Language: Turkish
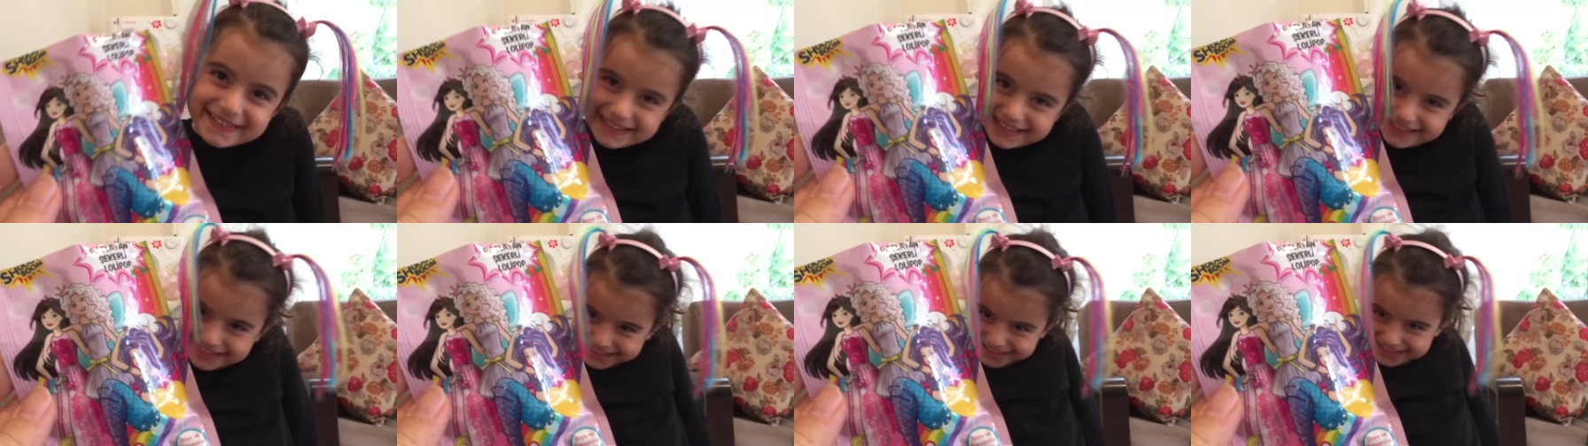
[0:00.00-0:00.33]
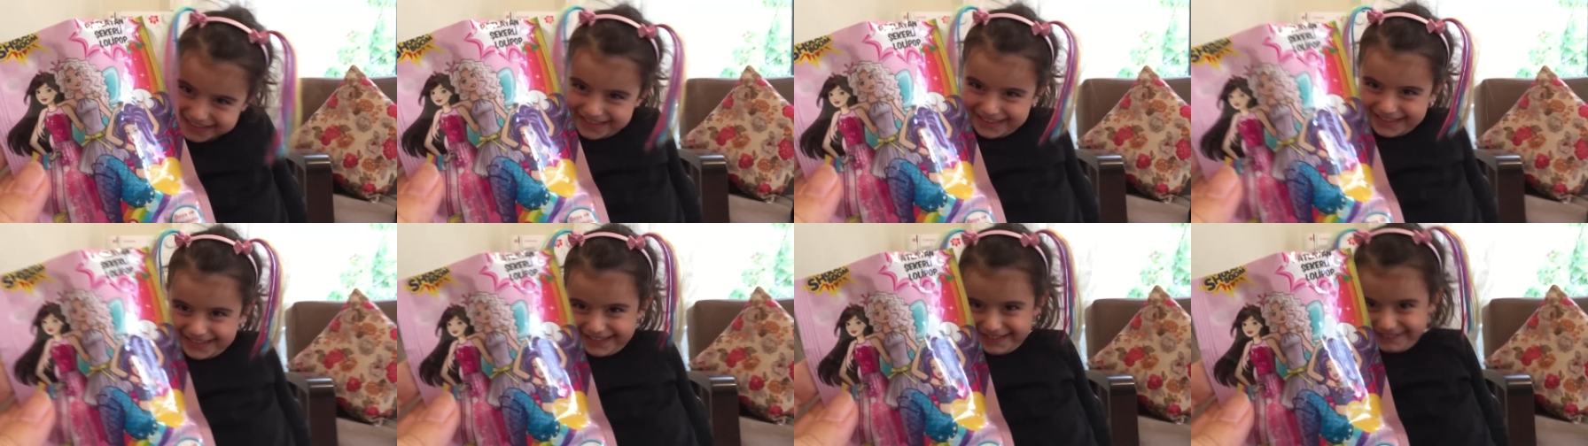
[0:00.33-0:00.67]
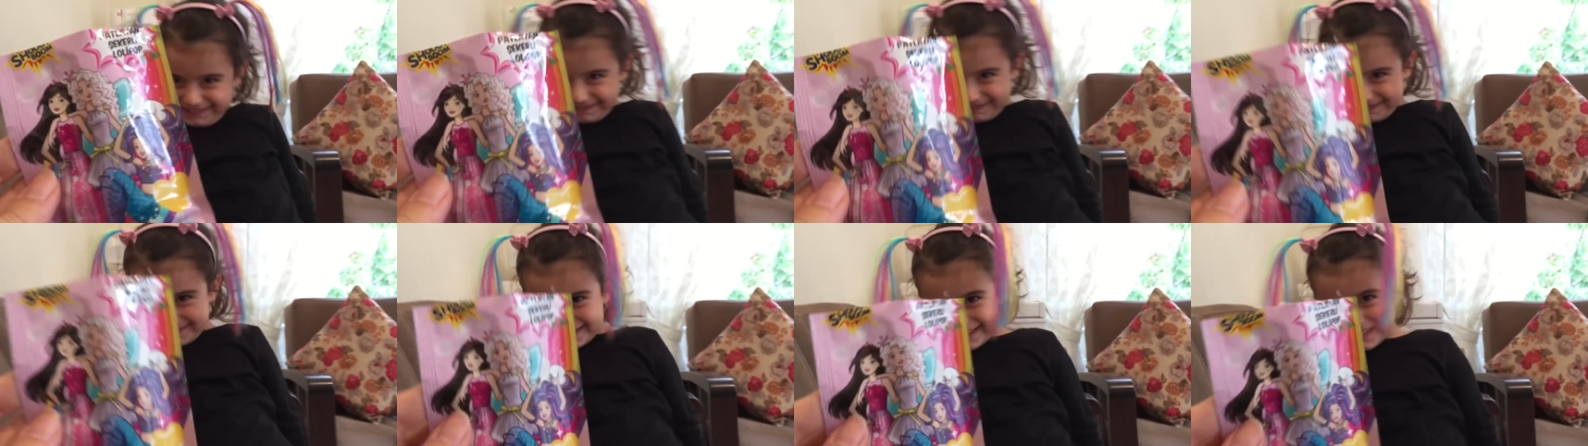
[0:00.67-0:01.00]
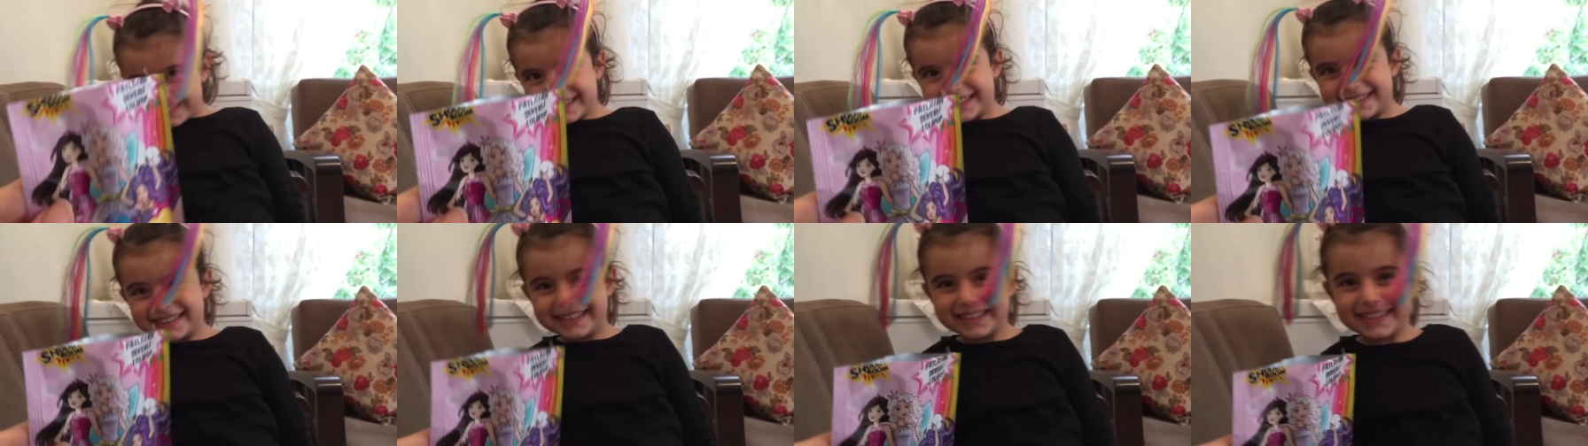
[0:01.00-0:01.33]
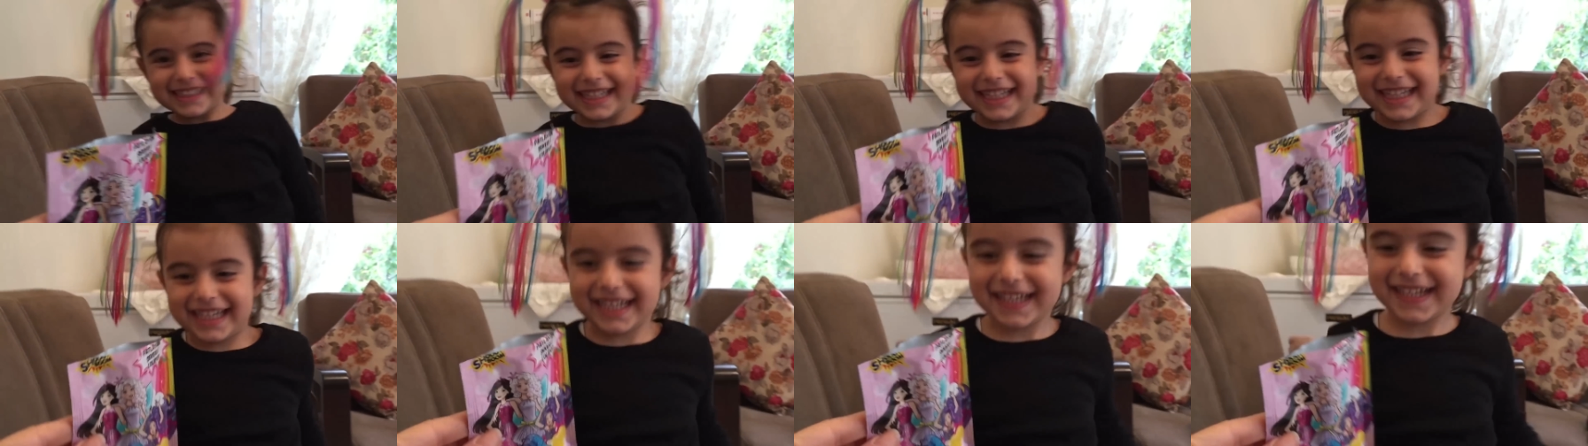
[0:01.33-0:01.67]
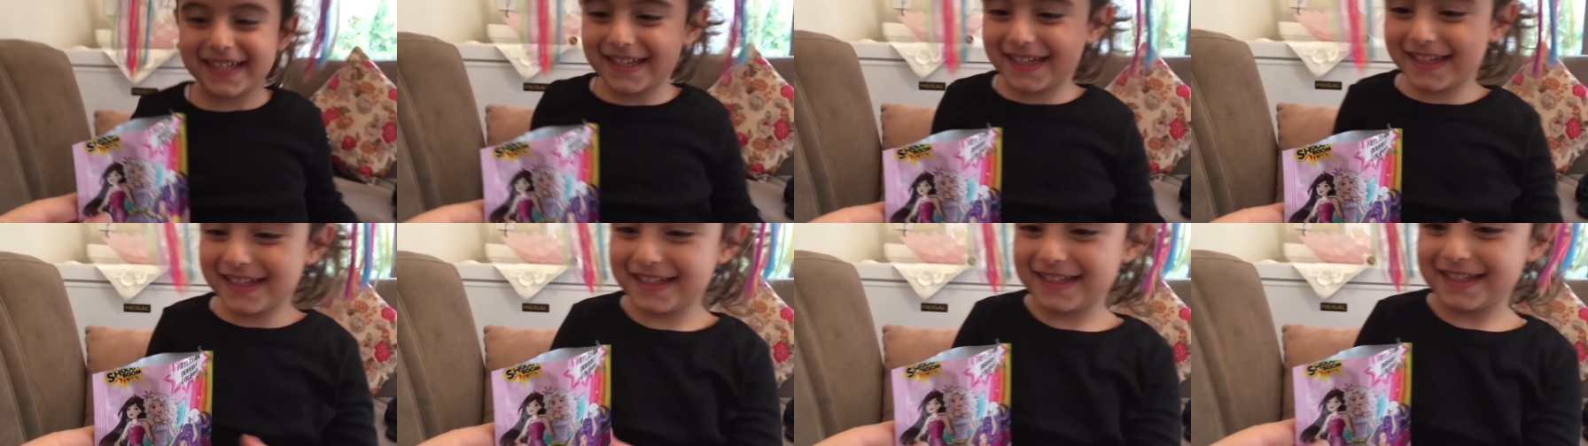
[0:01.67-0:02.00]
Teşekkür Rica
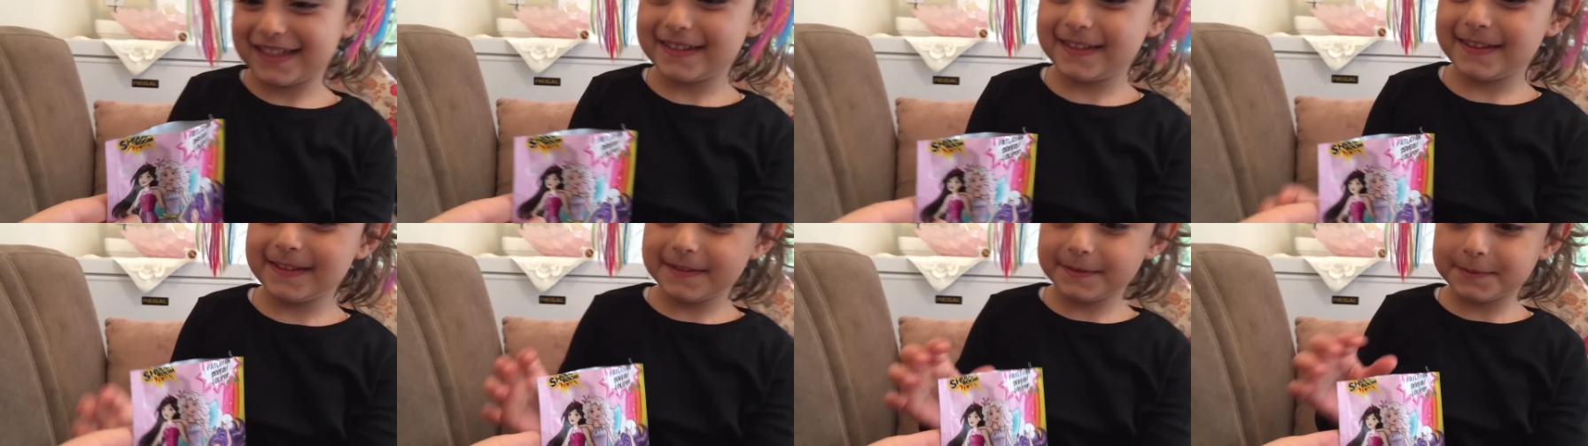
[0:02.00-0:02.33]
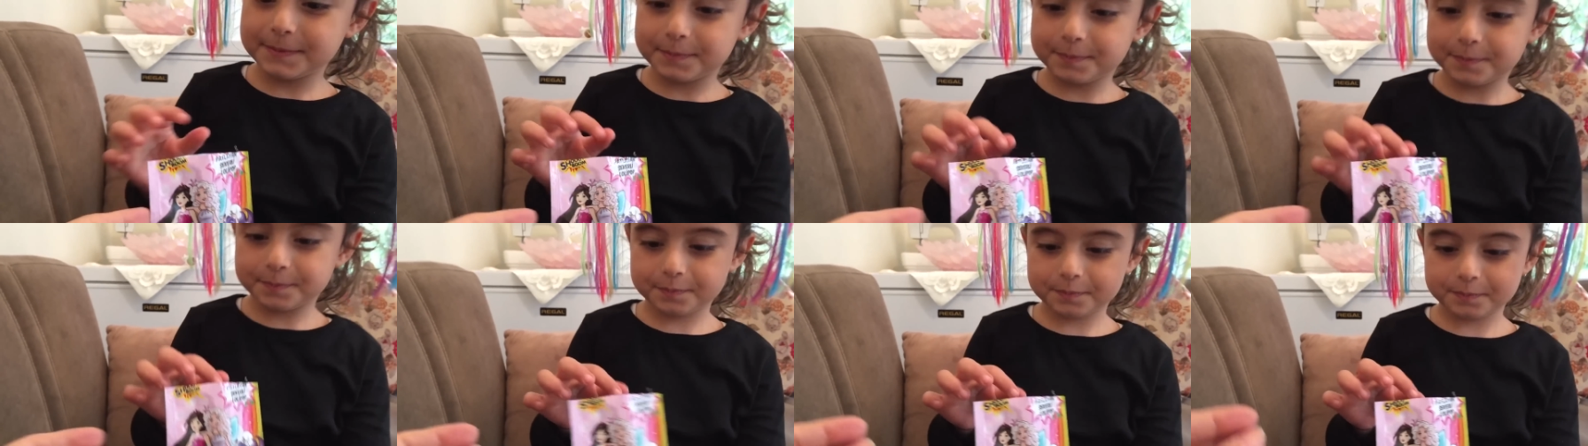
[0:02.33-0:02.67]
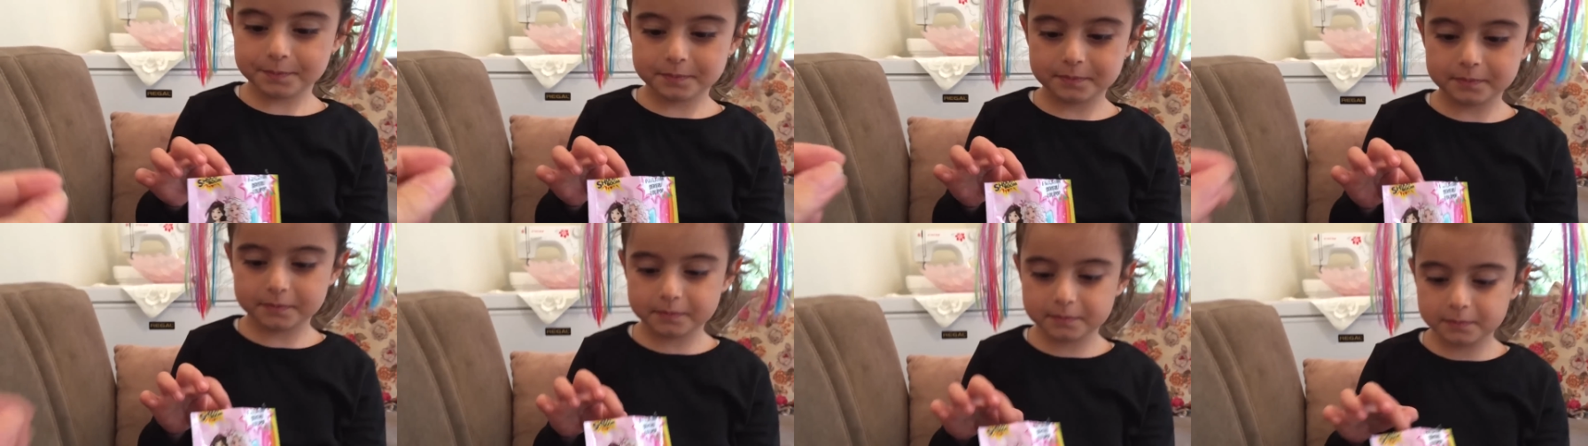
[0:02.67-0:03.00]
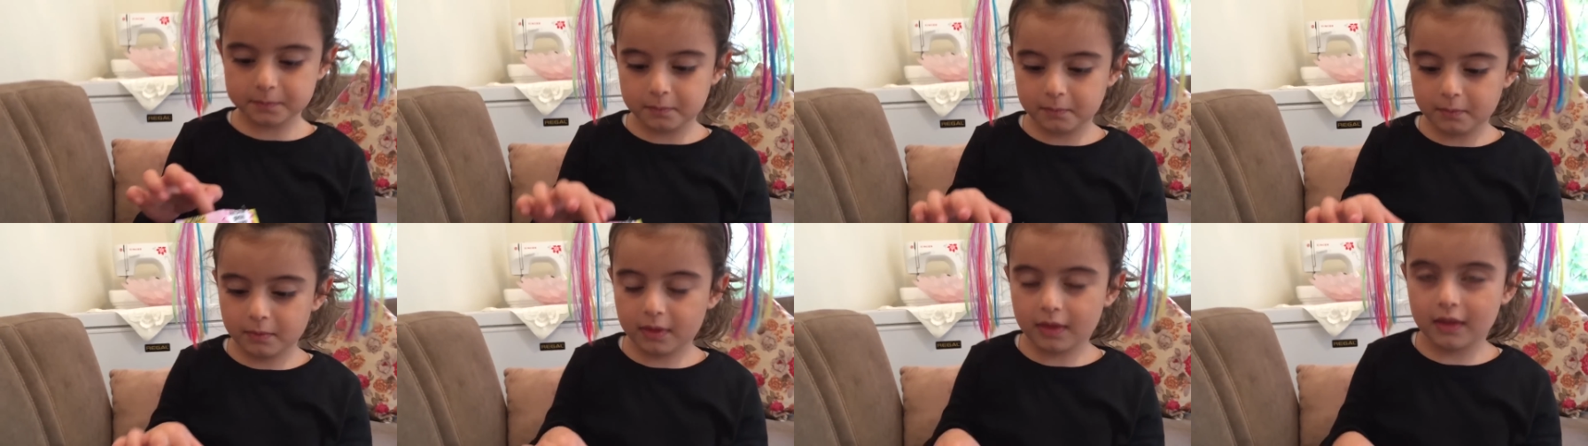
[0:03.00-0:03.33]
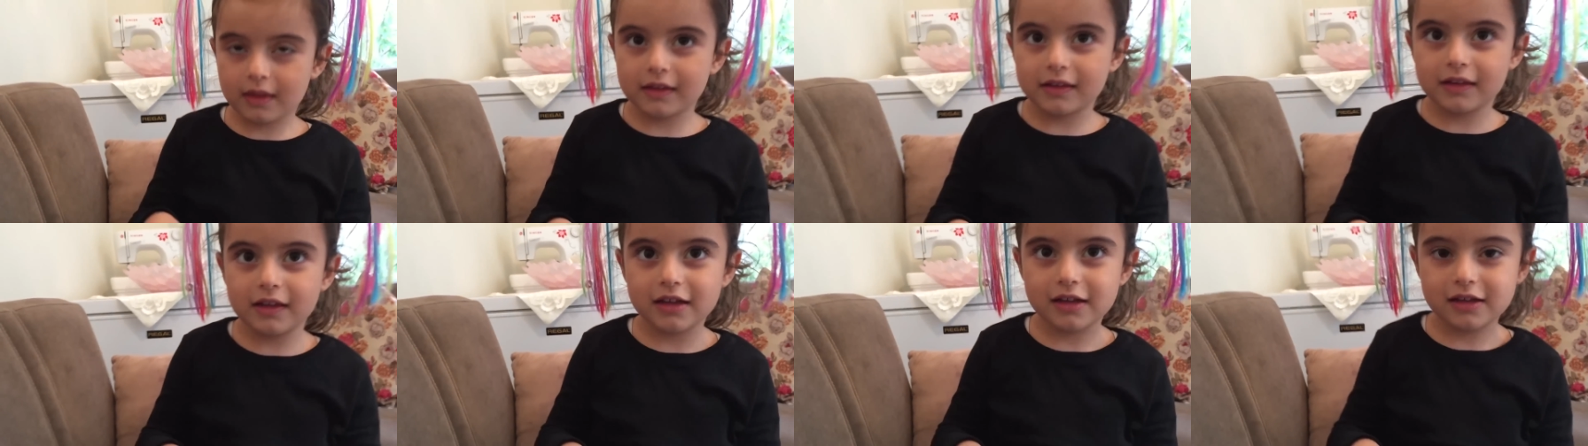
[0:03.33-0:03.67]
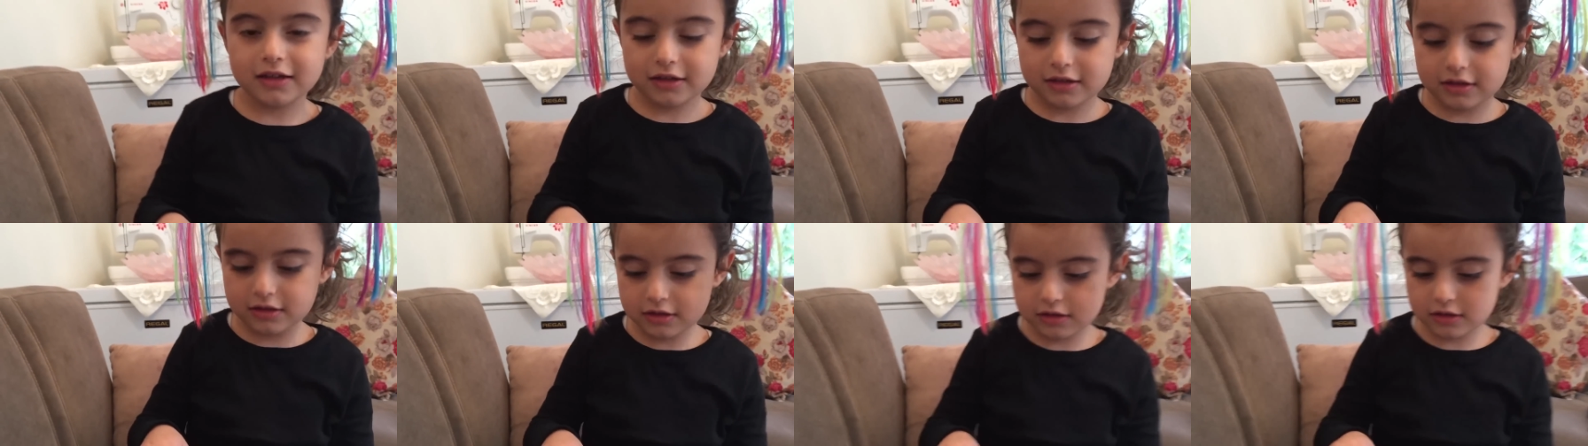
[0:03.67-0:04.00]
ederim. Al bakalım tadına. Nasılmış lollipopun?